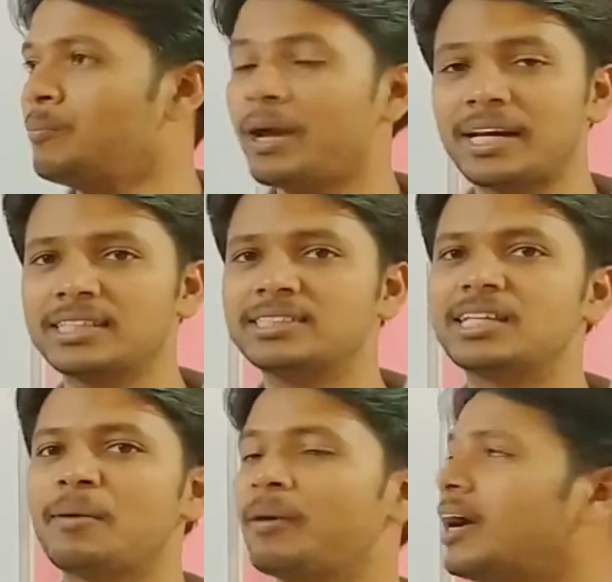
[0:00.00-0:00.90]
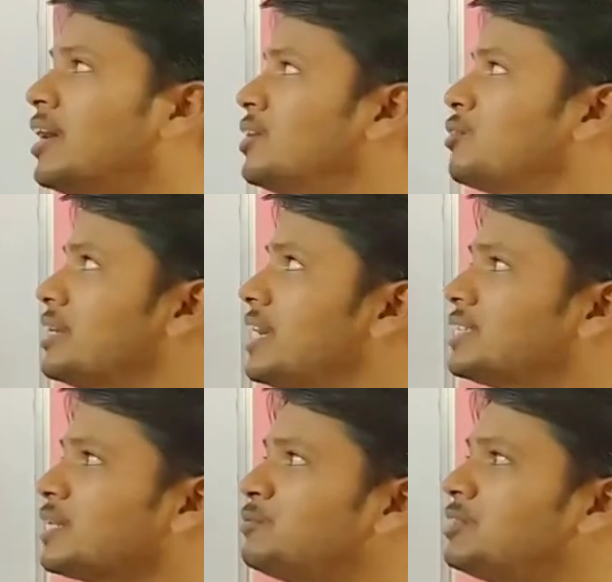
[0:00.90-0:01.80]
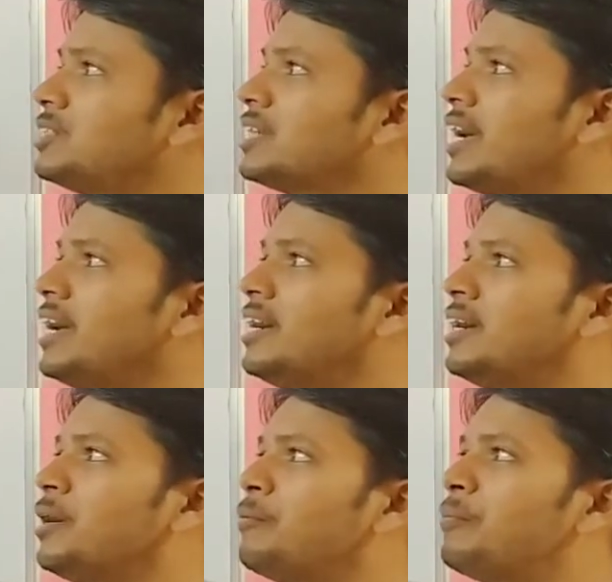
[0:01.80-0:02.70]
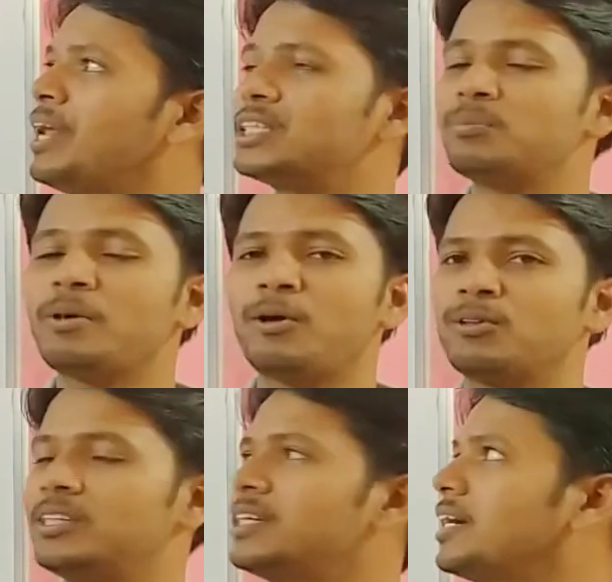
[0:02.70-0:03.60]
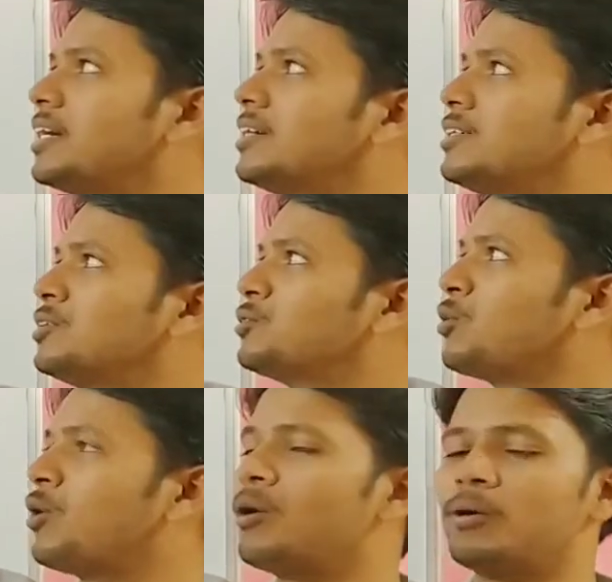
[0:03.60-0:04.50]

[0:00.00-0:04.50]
मैग्नेशियम है तो ये सब चीजें ब्रिक्स में होती है तो